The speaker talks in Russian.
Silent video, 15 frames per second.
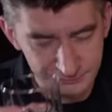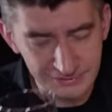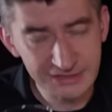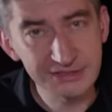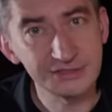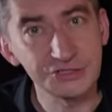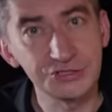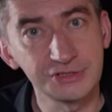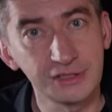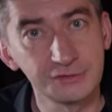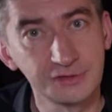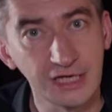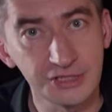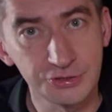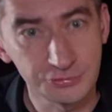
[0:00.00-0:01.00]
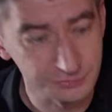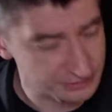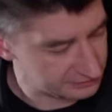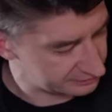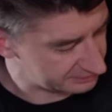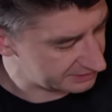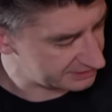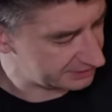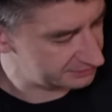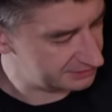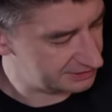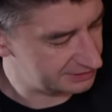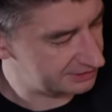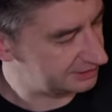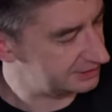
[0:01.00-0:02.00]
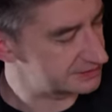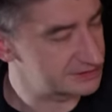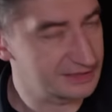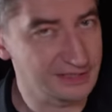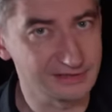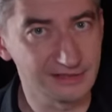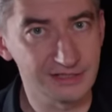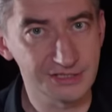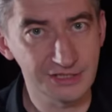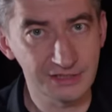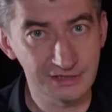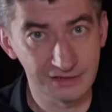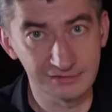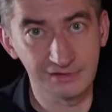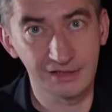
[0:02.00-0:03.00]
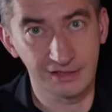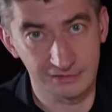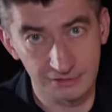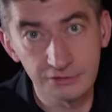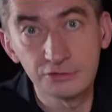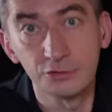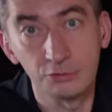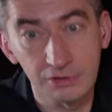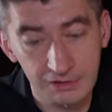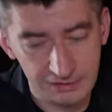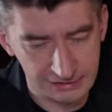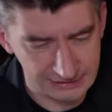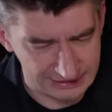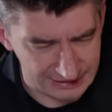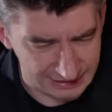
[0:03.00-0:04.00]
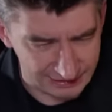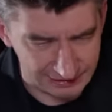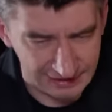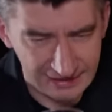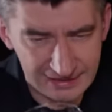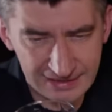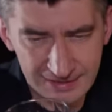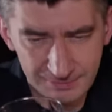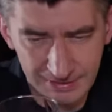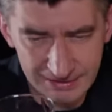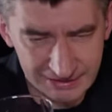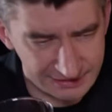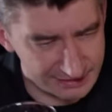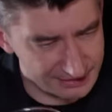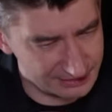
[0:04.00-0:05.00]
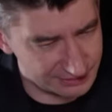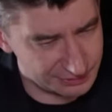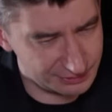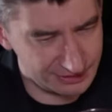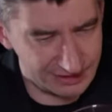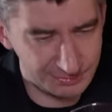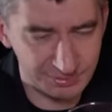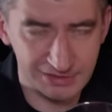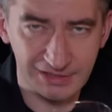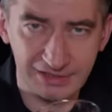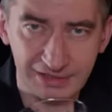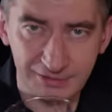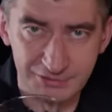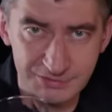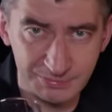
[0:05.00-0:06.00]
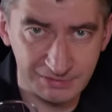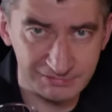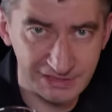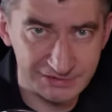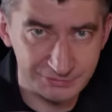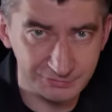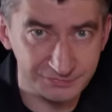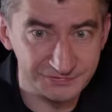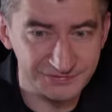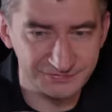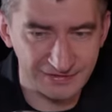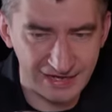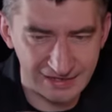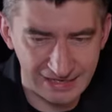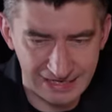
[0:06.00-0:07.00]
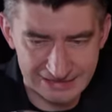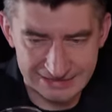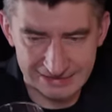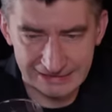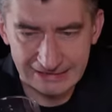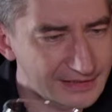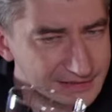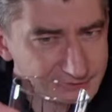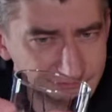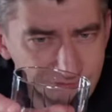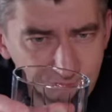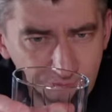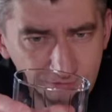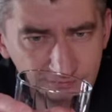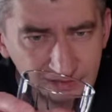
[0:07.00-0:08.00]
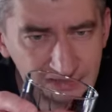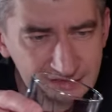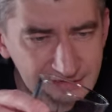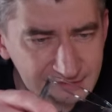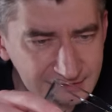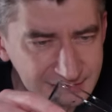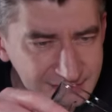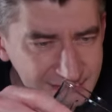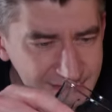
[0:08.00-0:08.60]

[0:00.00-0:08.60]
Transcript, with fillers: у нас это считают кощунством. На самом деле, как раз-таки англичане говорят только так. Понятное дело, что я не предлагаю разбавлять его в два раза. Это вот буквально